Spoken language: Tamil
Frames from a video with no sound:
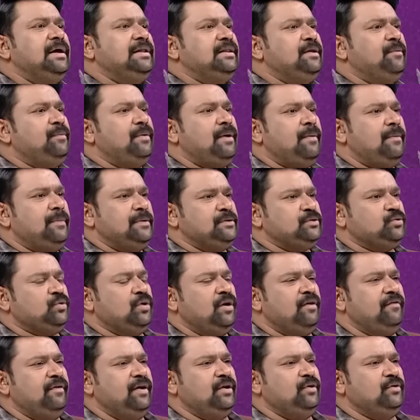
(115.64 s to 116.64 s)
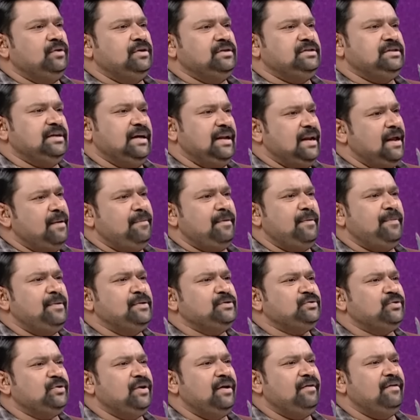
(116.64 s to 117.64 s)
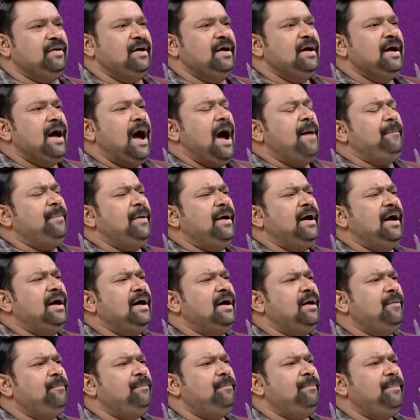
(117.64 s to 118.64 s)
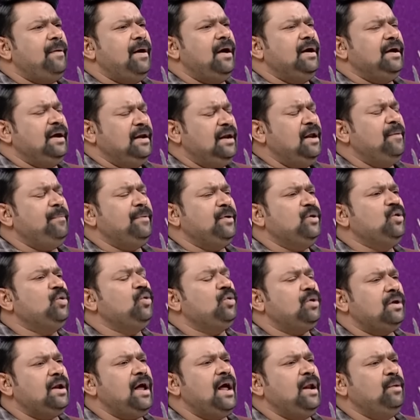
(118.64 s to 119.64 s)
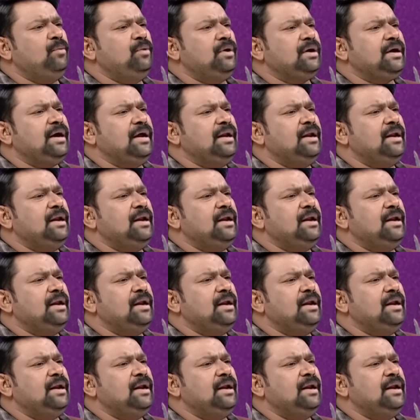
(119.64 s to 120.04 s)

எந்த பாப்பா ஸ்கூலில் வேணும்னுச்சு எல்லா பாப்பா ஸ்கூலில் அப்போ என்ன பண்ணுவோம் ஒரு நாள் முழுக்க